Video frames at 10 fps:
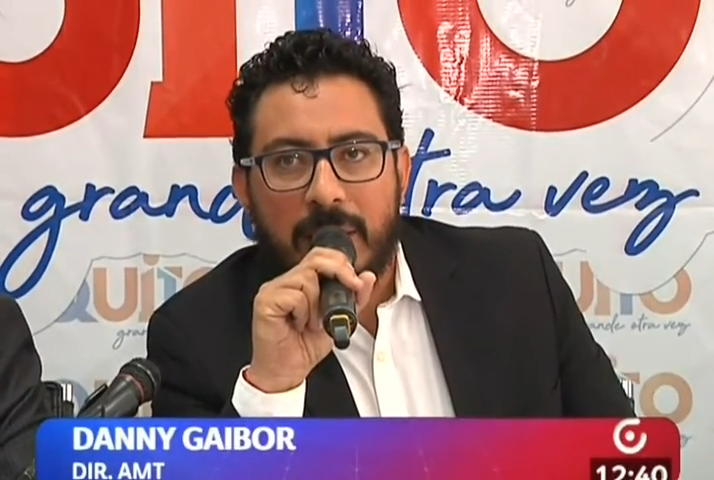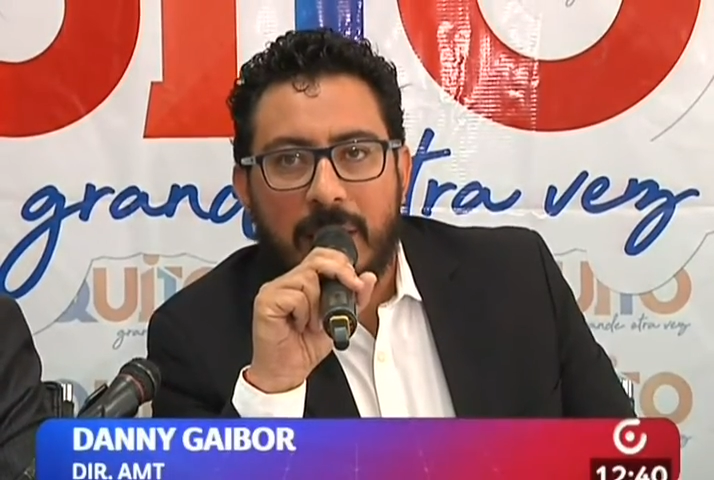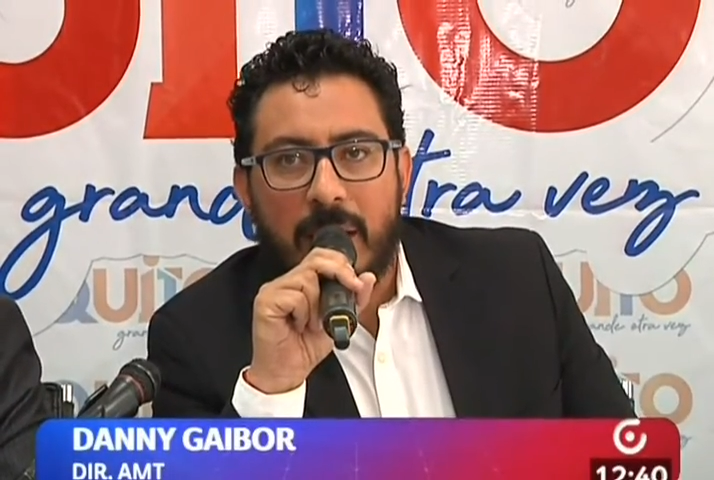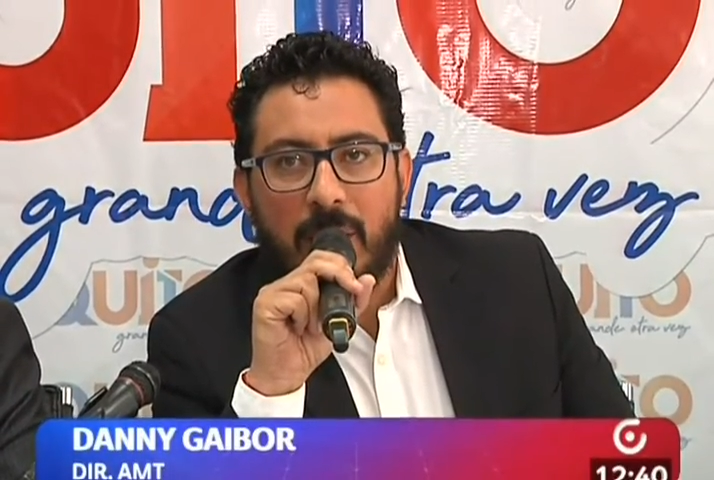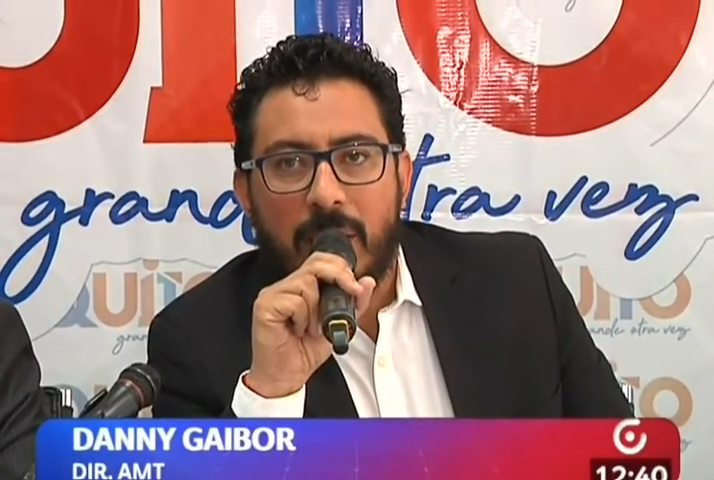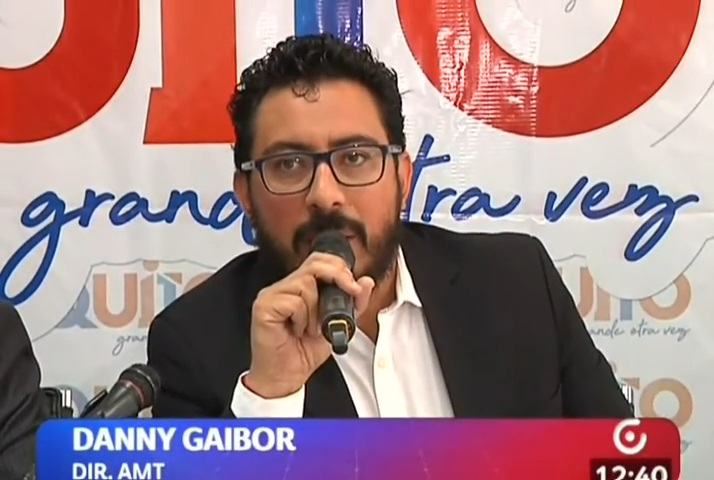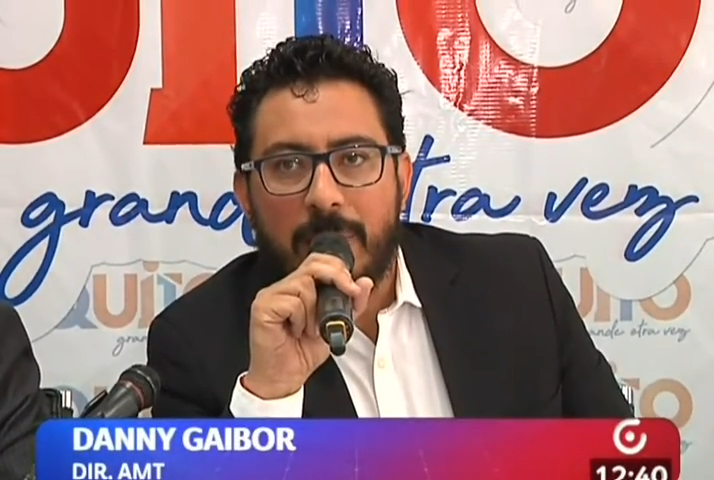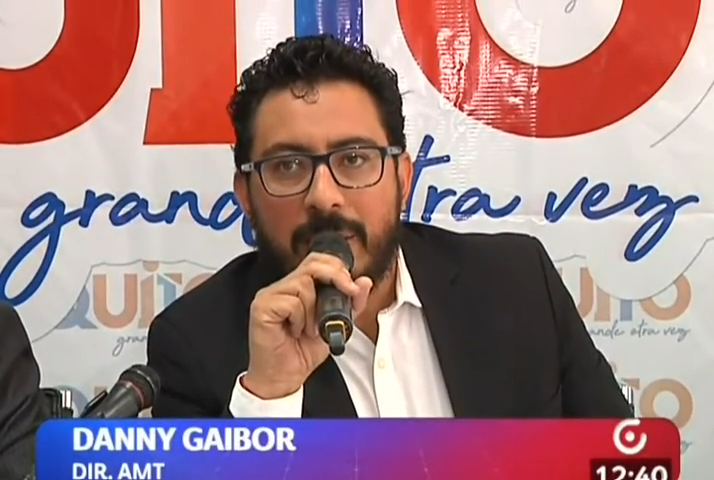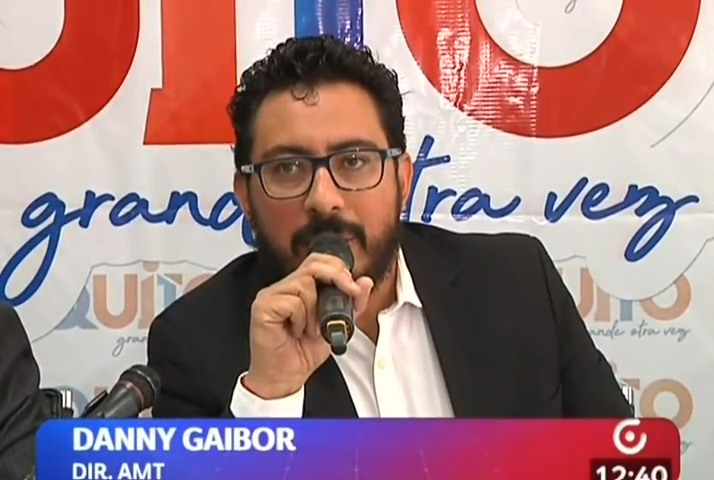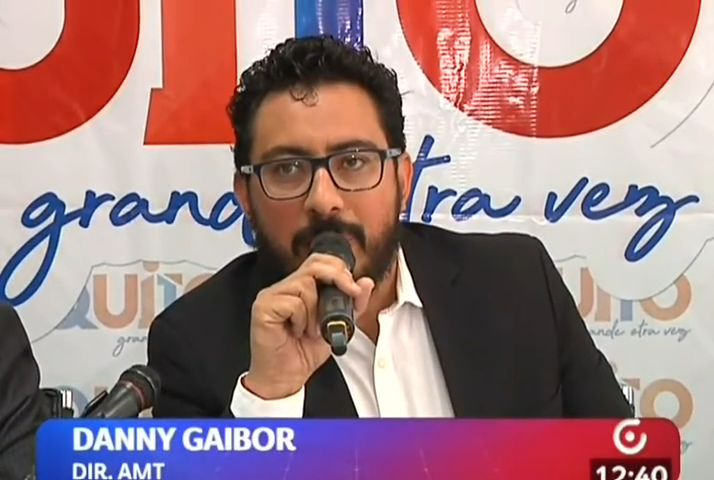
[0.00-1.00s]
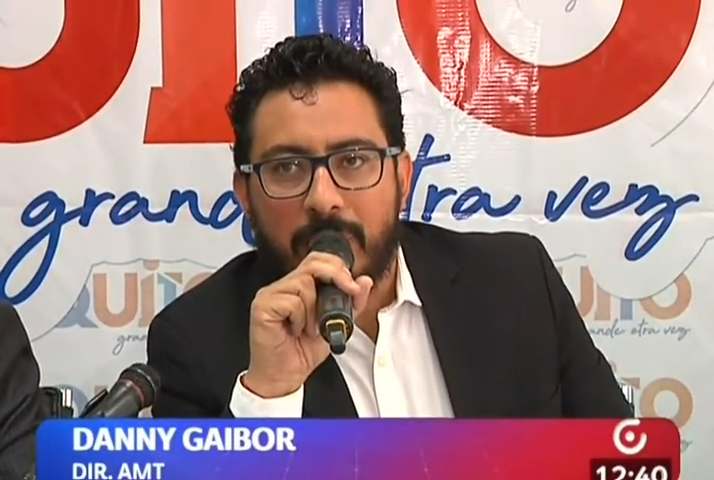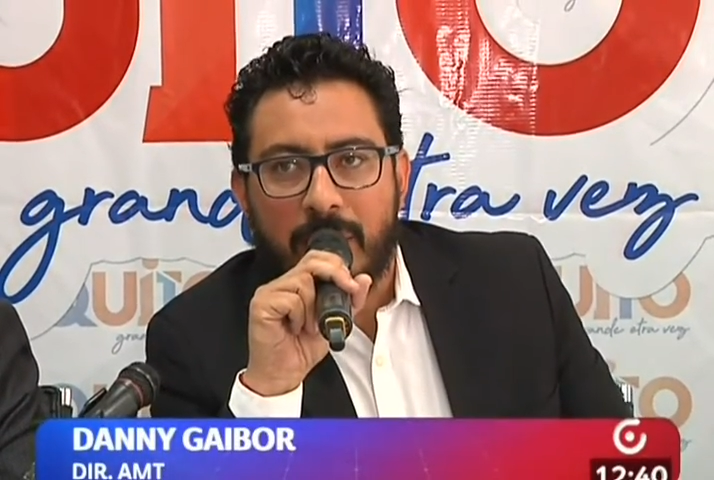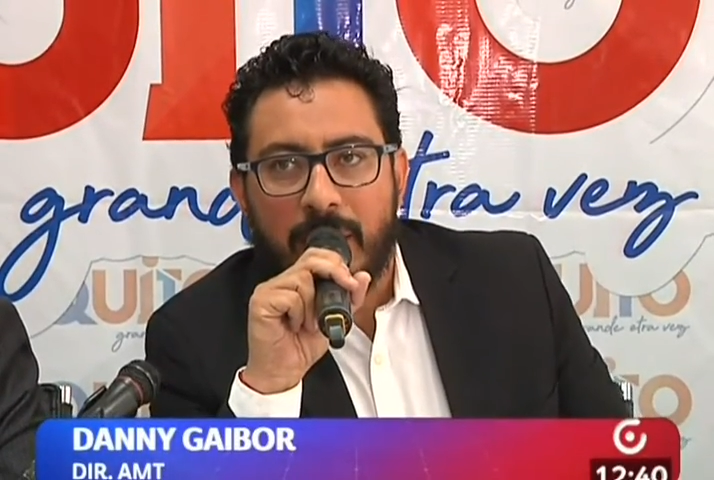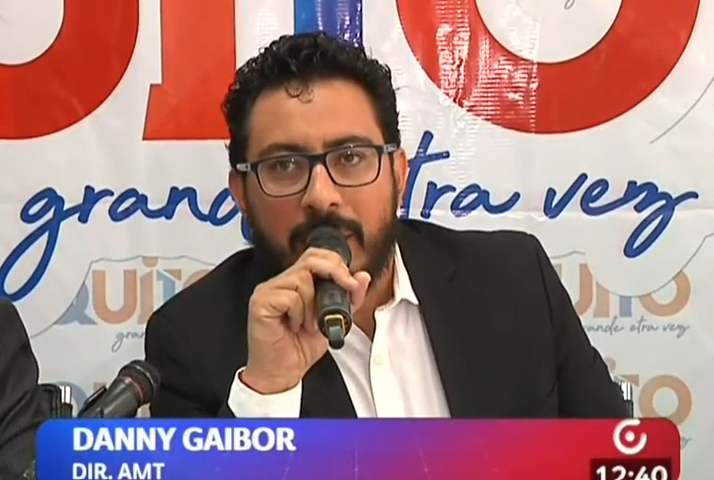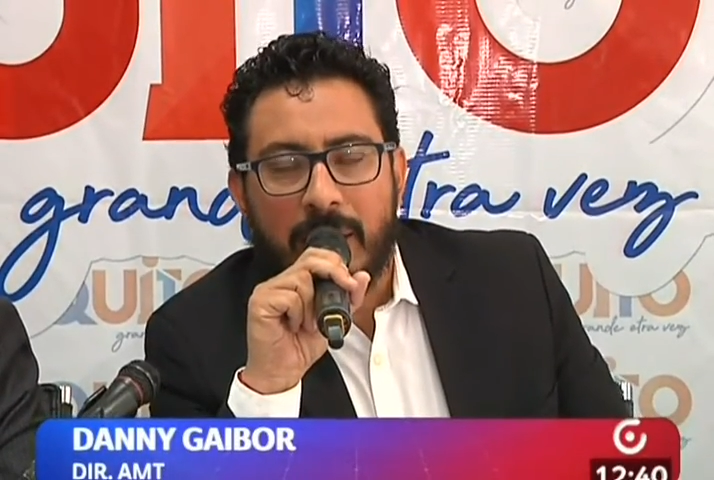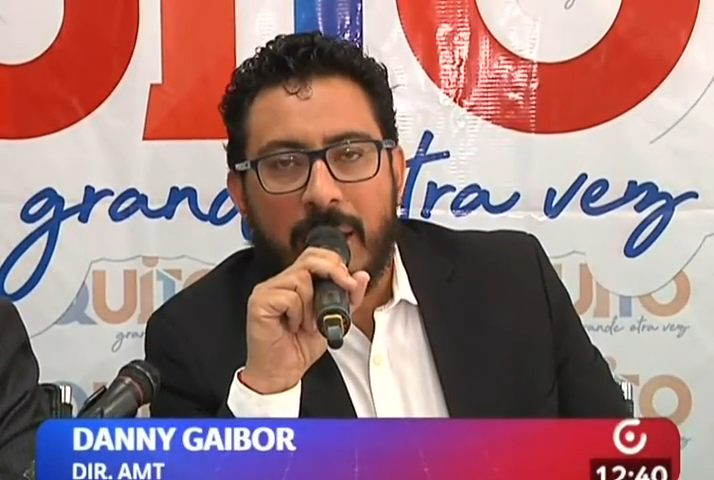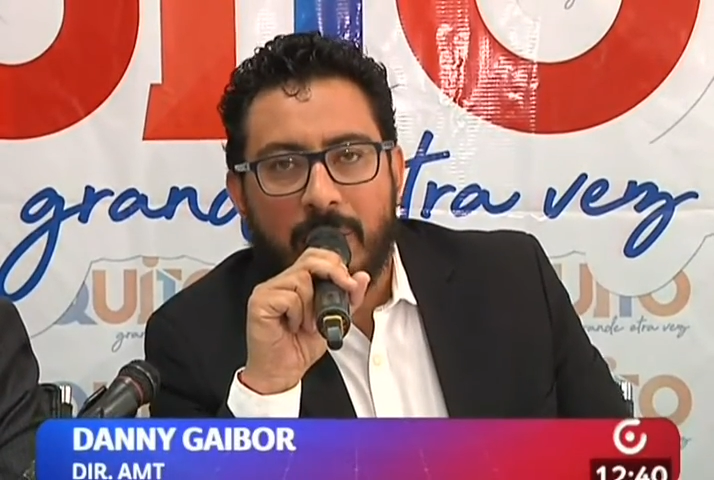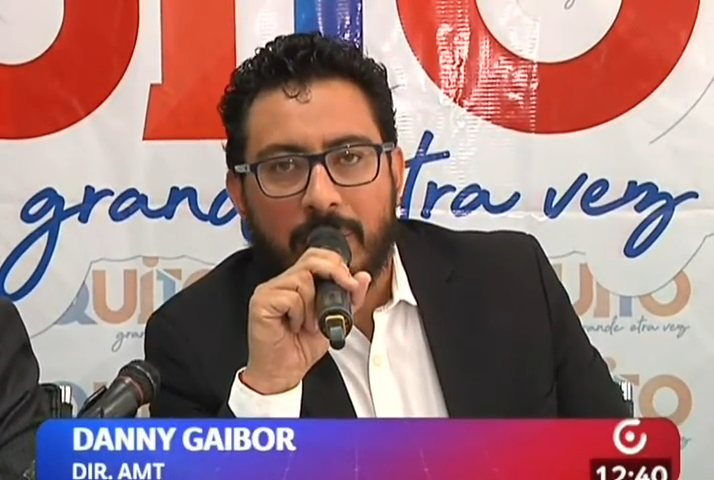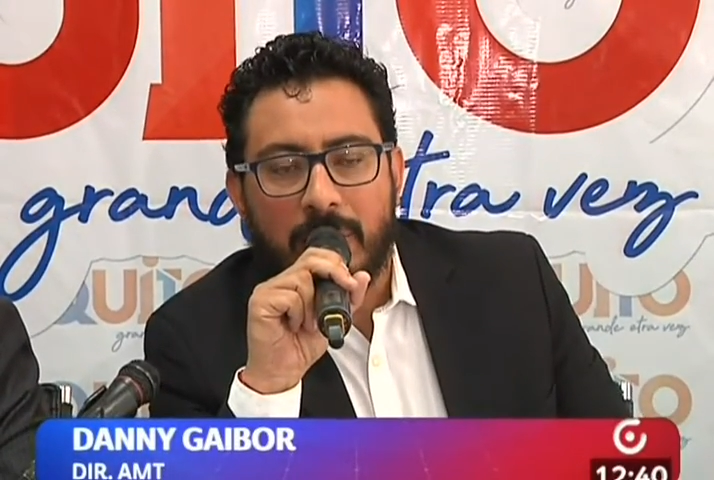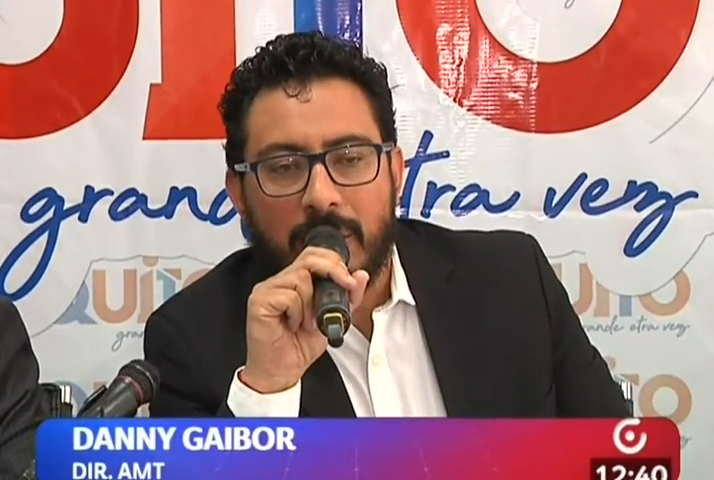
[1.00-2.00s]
tener la hora de verde, porque claro,